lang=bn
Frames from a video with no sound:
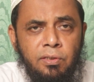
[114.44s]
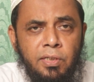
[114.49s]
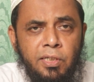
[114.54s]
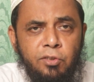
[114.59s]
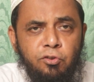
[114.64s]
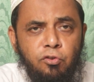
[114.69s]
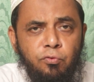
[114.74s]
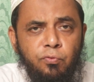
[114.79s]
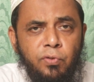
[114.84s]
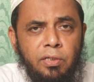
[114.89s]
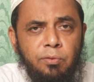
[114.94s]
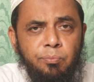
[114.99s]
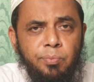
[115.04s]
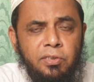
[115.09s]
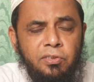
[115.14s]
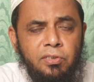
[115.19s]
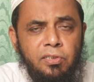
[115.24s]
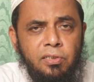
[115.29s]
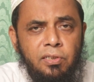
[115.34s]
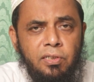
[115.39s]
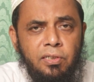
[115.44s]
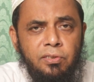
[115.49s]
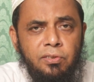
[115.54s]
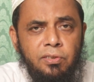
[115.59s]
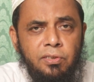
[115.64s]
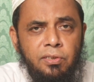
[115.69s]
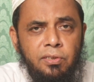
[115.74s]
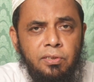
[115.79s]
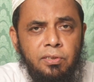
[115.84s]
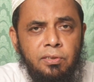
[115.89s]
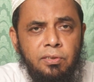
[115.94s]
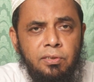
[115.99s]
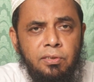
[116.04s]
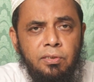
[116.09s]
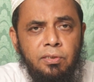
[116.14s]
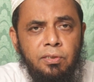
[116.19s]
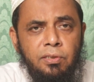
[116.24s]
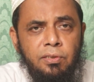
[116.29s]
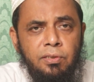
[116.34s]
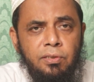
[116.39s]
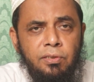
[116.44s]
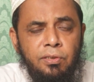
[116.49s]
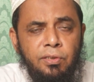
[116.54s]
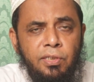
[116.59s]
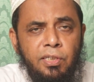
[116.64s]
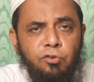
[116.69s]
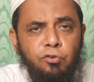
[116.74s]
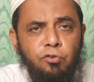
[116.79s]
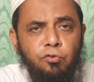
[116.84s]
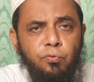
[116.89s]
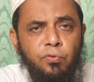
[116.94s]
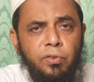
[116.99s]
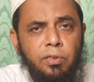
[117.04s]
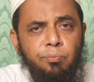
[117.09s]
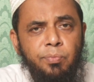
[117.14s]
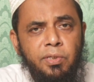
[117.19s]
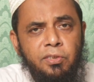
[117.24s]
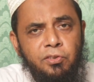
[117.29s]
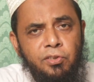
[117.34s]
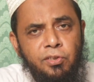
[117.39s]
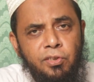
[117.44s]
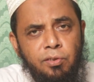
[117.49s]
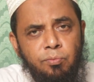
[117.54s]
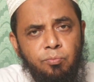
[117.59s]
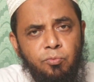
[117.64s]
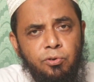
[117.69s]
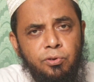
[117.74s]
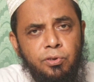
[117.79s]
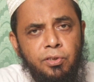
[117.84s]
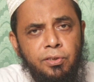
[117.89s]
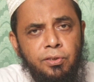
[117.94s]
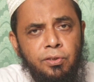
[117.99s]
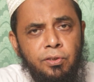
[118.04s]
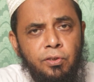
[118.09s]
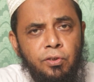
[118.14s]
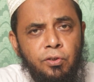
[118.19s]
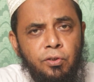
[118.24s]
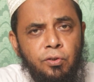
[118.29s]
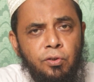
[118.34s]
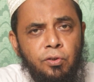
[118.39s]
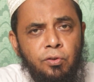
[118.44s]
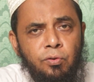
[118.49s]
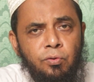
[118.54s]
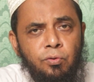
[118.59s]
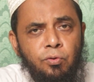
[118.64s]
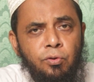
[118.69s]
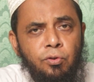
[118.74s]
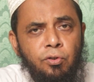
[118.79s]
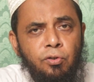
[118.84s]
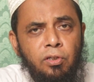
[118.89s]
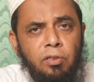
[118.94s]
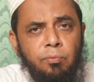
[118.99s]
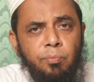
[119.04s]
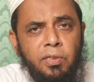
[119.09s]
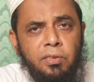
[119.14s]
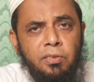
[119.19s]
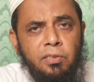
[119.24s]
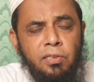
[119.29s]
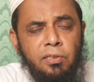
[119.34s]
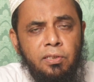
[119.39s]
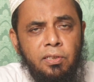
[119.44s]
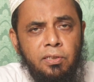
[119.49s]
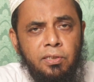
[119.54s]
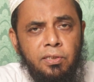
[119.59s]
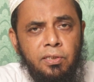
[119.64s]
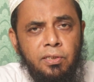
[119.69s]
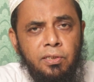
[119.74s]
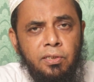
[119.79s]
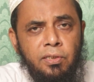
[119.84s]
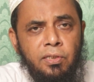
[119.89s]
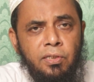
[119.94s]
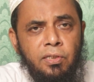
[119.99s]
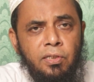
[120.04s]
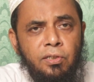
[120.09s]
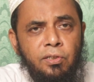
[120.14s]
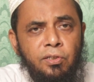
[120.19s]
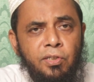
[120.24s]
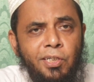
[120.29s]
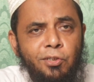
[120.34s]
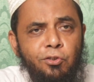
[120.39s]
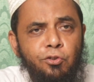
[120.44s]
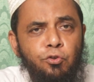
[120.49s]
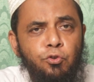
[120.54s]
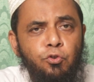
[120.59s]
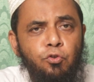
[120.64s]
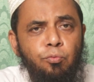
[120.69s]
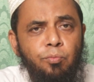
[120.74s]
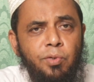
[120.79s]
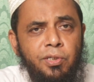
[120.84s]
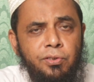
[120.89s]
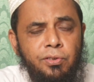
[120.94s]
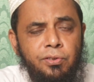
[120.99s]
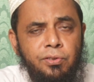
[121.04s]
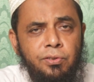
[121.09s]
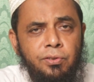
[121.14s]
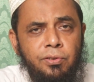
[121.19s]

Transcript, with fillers: নাইট্রোফাইং ব্যাকটেরিয়ার কাজ কি নাইট্রোফাইং ব্যাকটেরিয়ার মধ্যে দুই ধরনের ব্যাকটেরিয়া থাকে নাইট্রোসোমাস